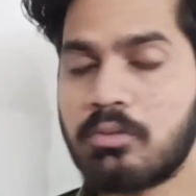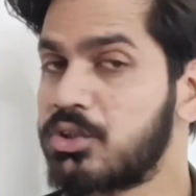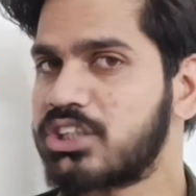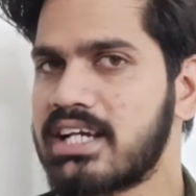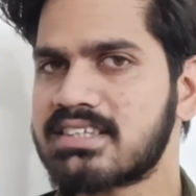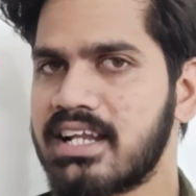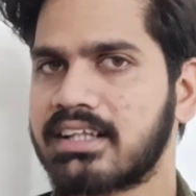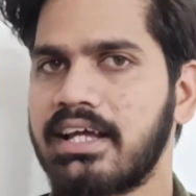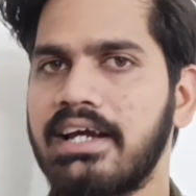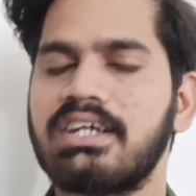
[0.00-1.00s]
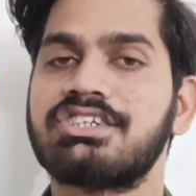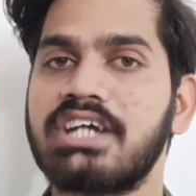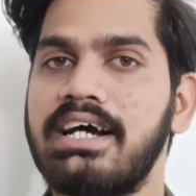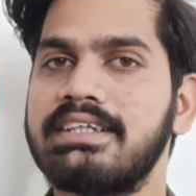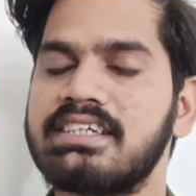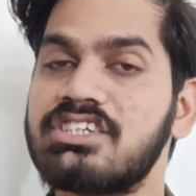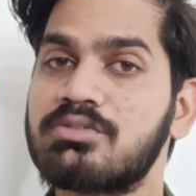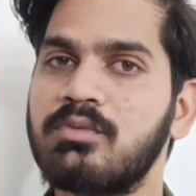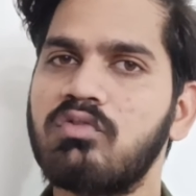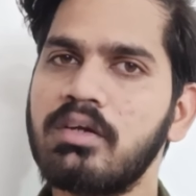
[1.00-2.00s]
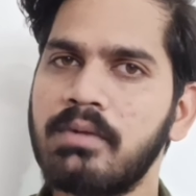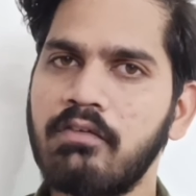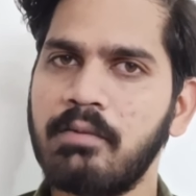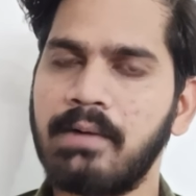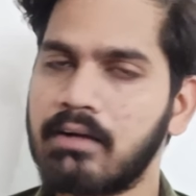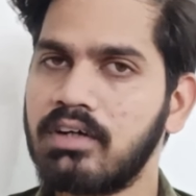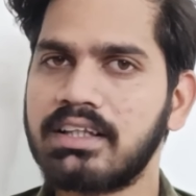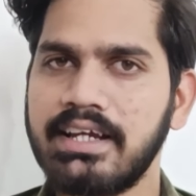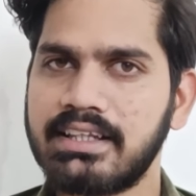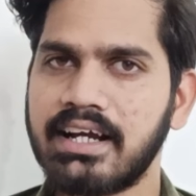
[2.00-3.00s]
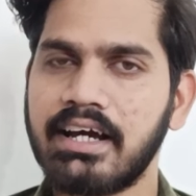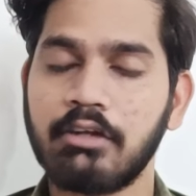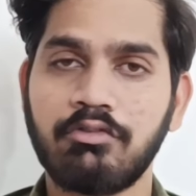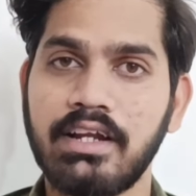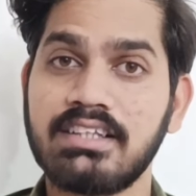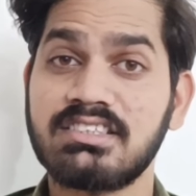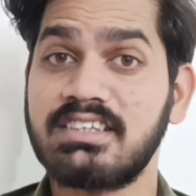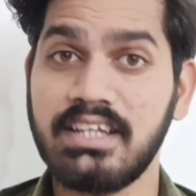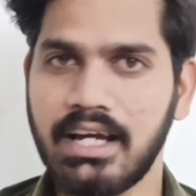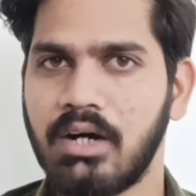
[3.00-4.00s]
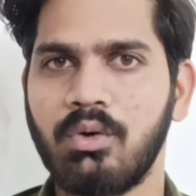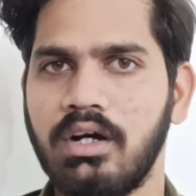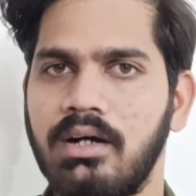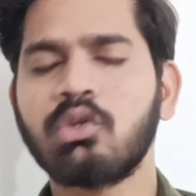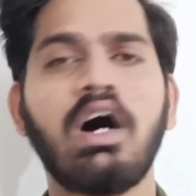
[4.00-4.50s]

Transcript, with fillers: तो मुझे ऐसा लगता है कि शायद इस मूवी में भी भगवत गीता का रेफरेंस दिया होगा